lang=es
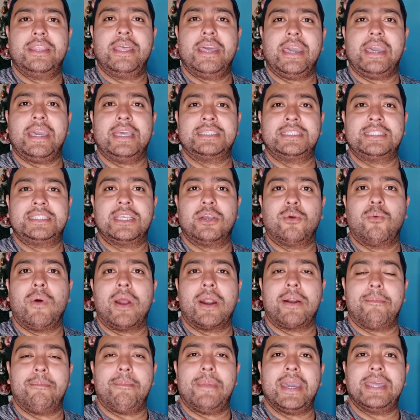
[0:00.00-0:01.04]
de
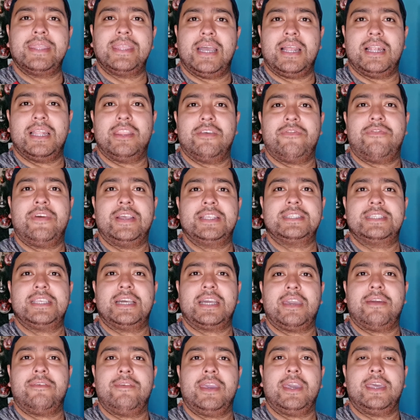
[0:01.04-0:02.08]
Stewart Mena, el
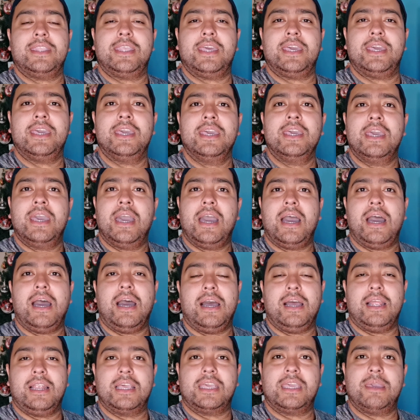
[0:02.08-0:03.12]
defensa que viene
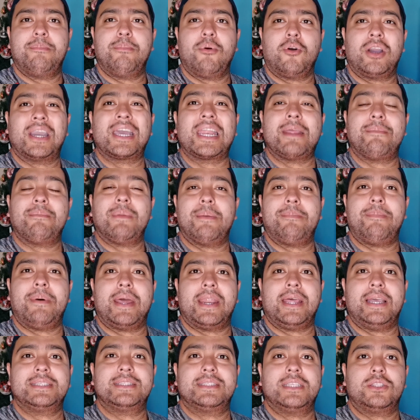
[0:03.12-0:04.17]
al equipo crema
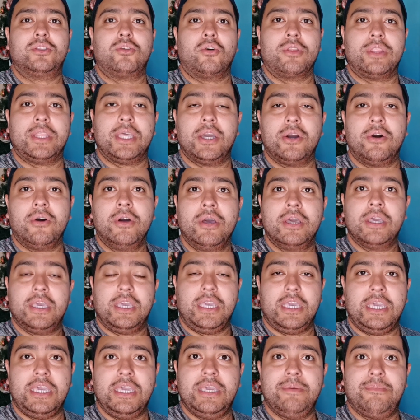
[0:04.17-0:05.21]
para este torneo.
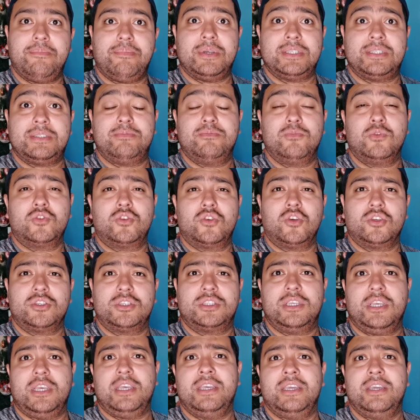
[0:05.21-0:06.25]
Y pues
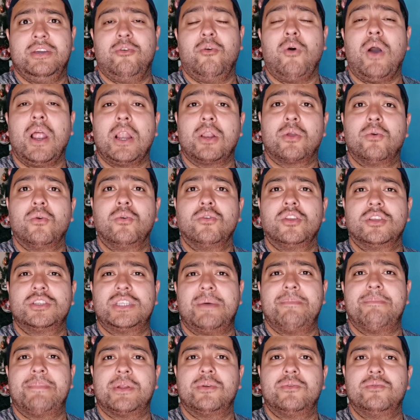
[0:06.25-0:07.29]
muchos eh, o algunos
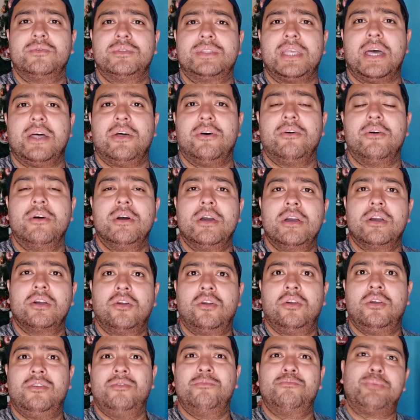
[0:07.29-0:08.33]
han preguntado
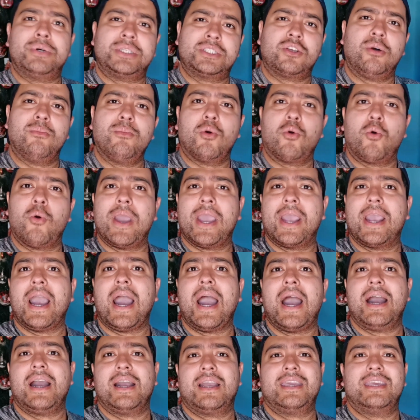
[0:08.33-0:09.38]
pues cómo
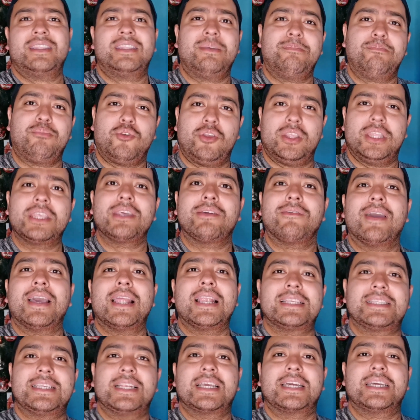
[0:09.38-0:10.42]
juega, qué tipo de
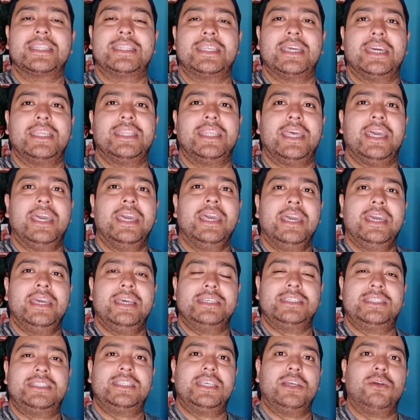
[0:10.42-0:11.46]
nivel es el que tiene
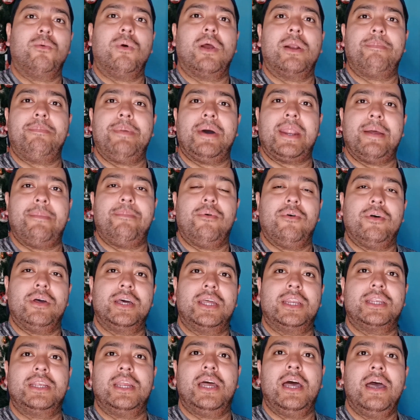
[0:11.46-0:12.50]
Stewart para
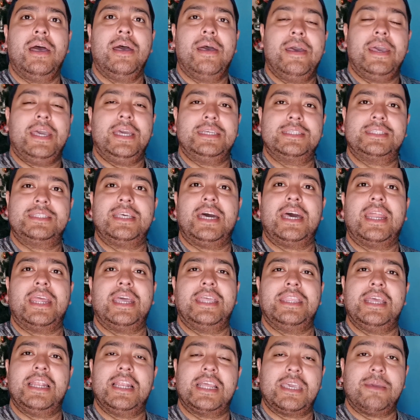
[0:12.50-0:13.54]
poder estar
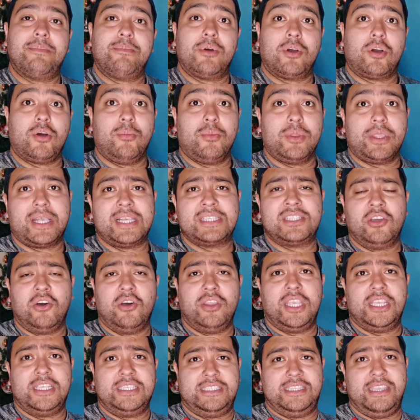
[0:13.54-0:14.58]
en el equipo de
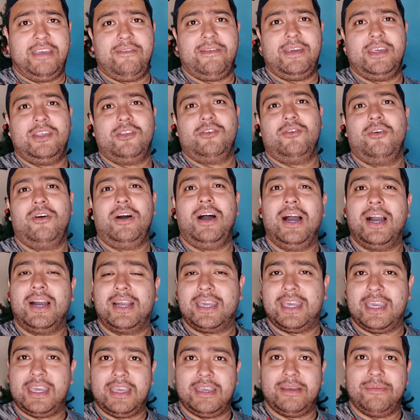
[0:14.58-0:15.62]
comunicaciones debido
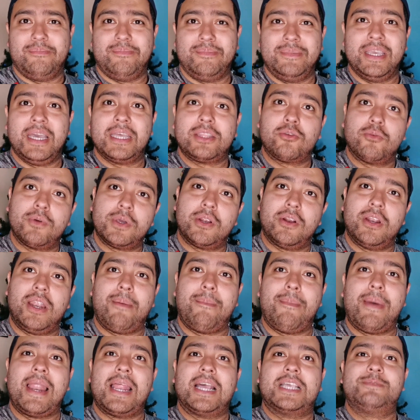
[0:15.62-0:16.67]
a que ya tuvieron
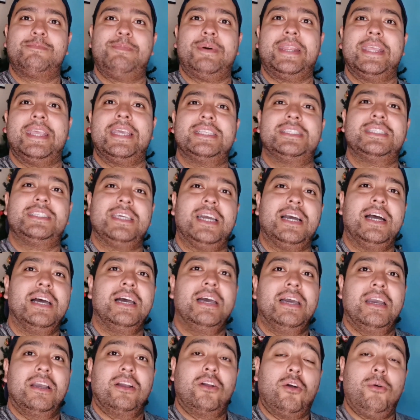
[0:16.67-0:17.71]
la mala experiencia
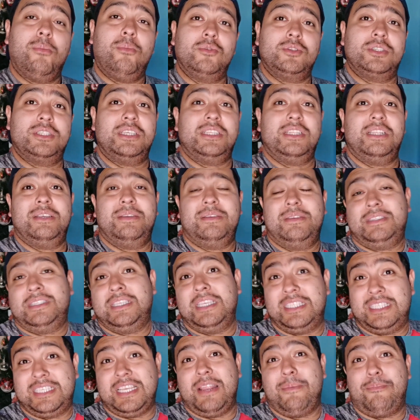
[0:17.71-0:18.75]
como se
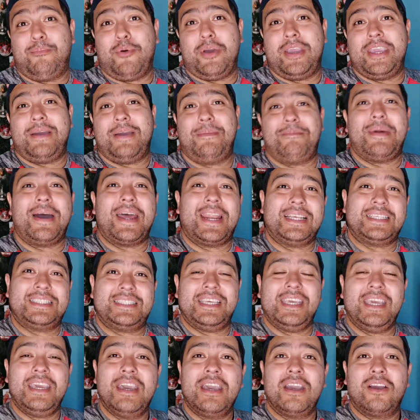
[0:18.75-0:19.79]
si se le puede llamar
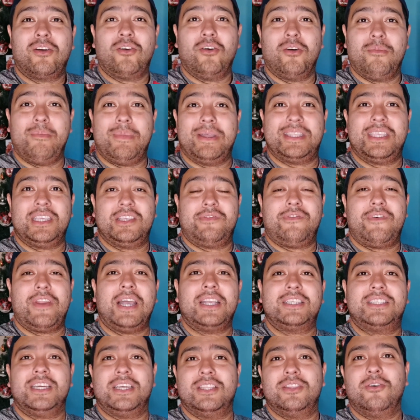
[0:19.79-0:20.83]
así, con Matías
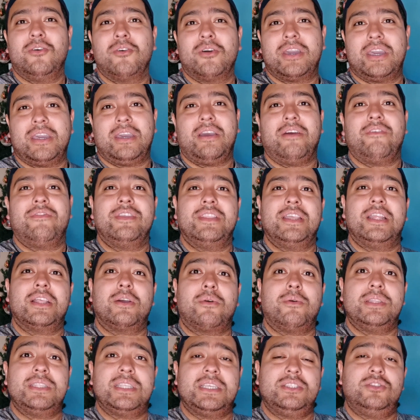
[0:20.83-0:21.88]
Fracha, ¿no? Que a final
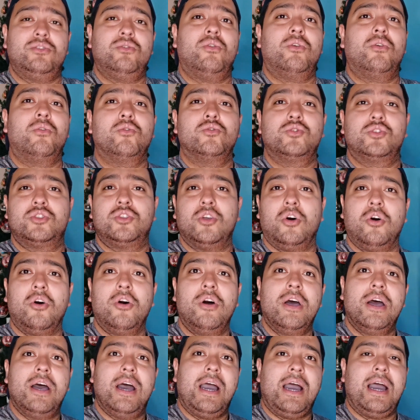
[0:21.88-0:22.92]
de cuentas no
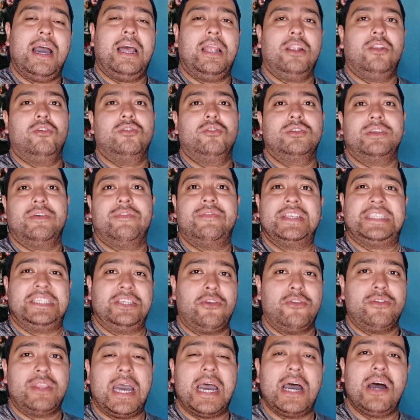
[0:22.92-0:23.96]
gustó a los
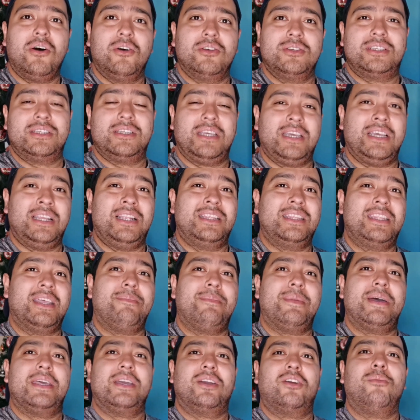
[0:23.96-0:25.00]
aficionados el
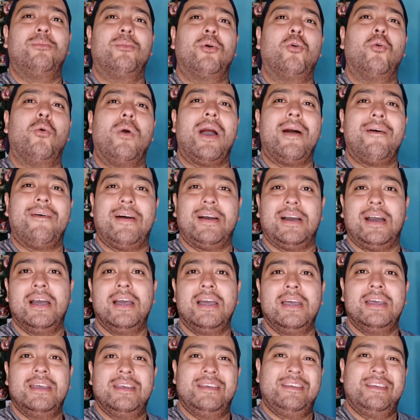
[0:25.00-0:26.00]
tema de cómo jugaba.